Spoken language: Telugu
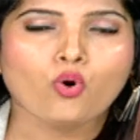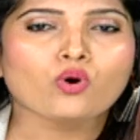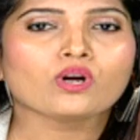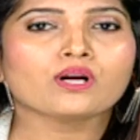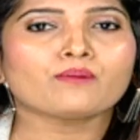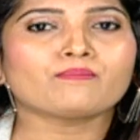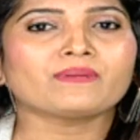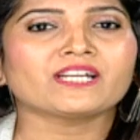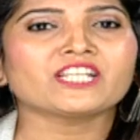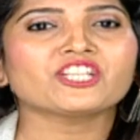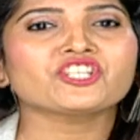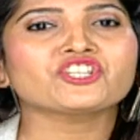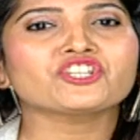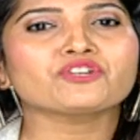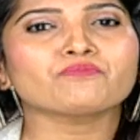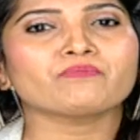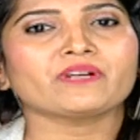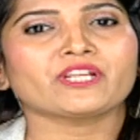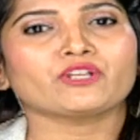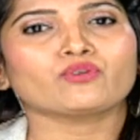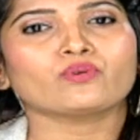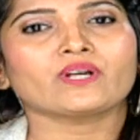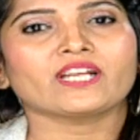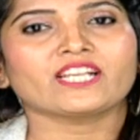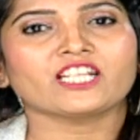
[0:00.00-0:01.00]
ఒక మంచి
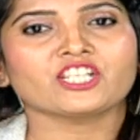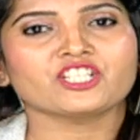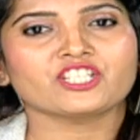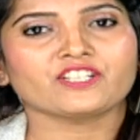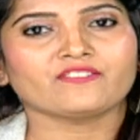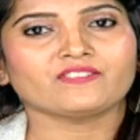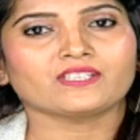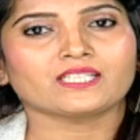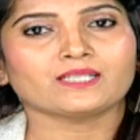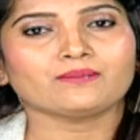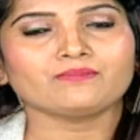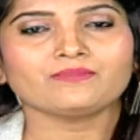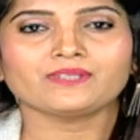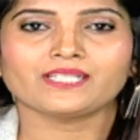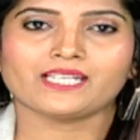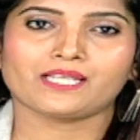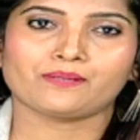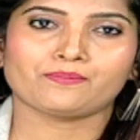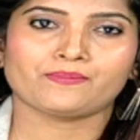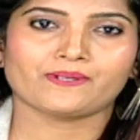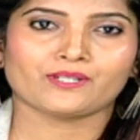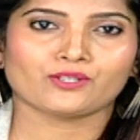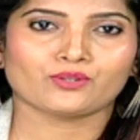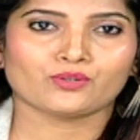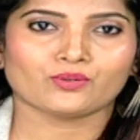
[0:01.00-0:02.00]
మెరుగైన జీవితం
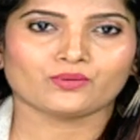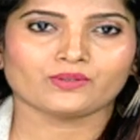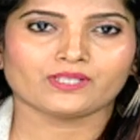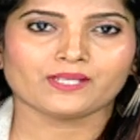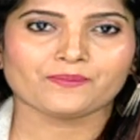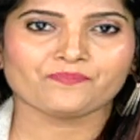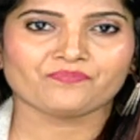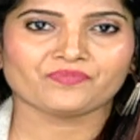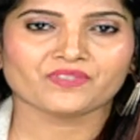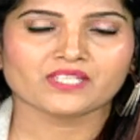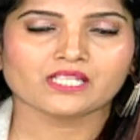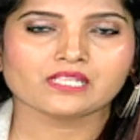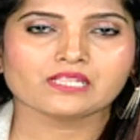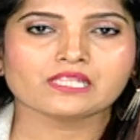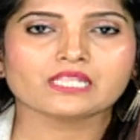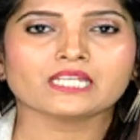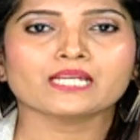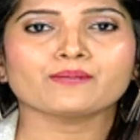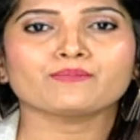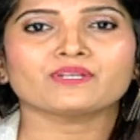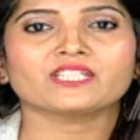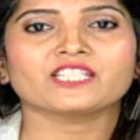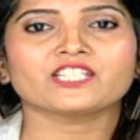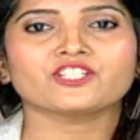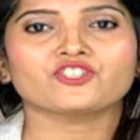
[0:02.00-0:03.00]
ఏర్పడుతుంది
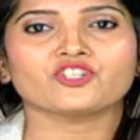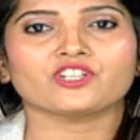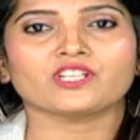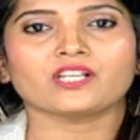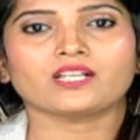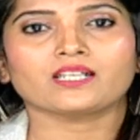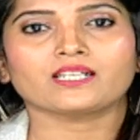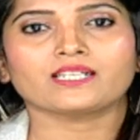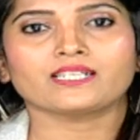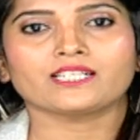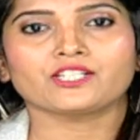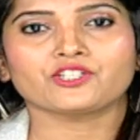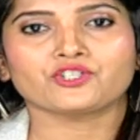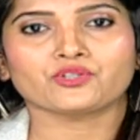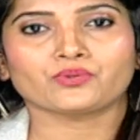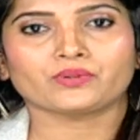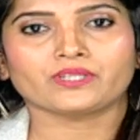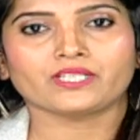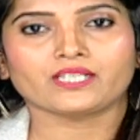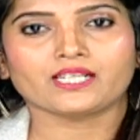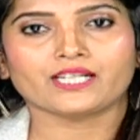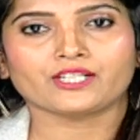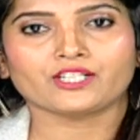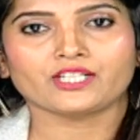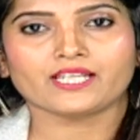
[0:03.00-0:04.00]
శ్రీమతి జొన్నలగడ్డ
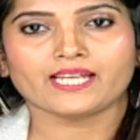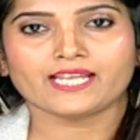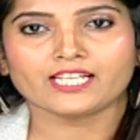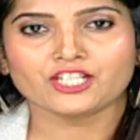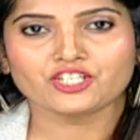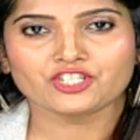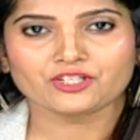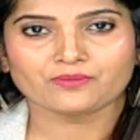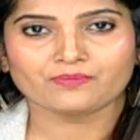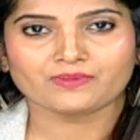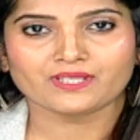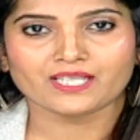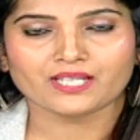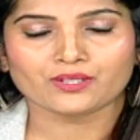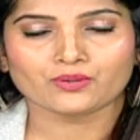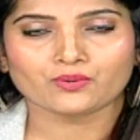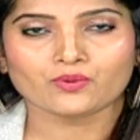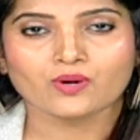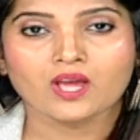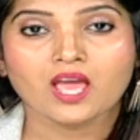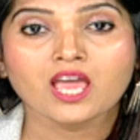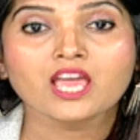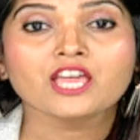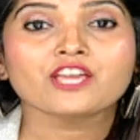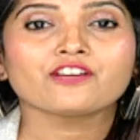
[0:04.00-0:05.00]
జ్యోతి గారు ఏం
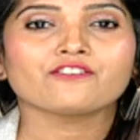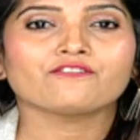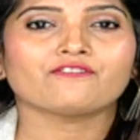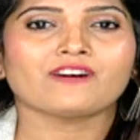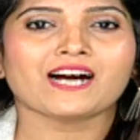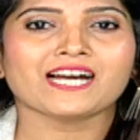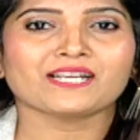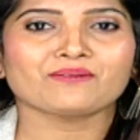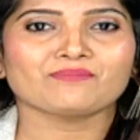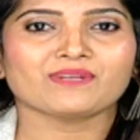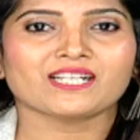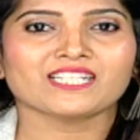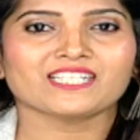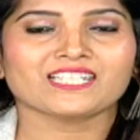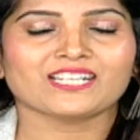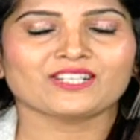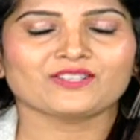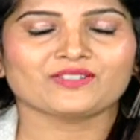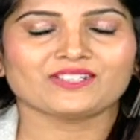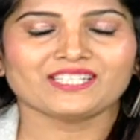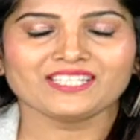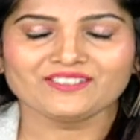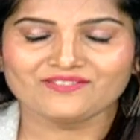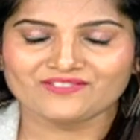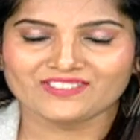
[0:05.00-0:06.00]
చెప్తారో వారి
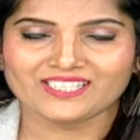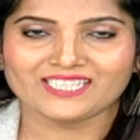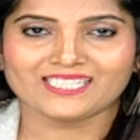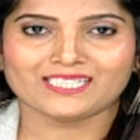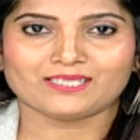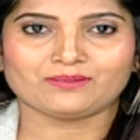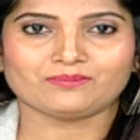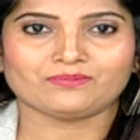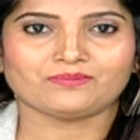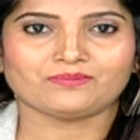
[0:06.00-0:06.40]
మాటల్లోనే విందాం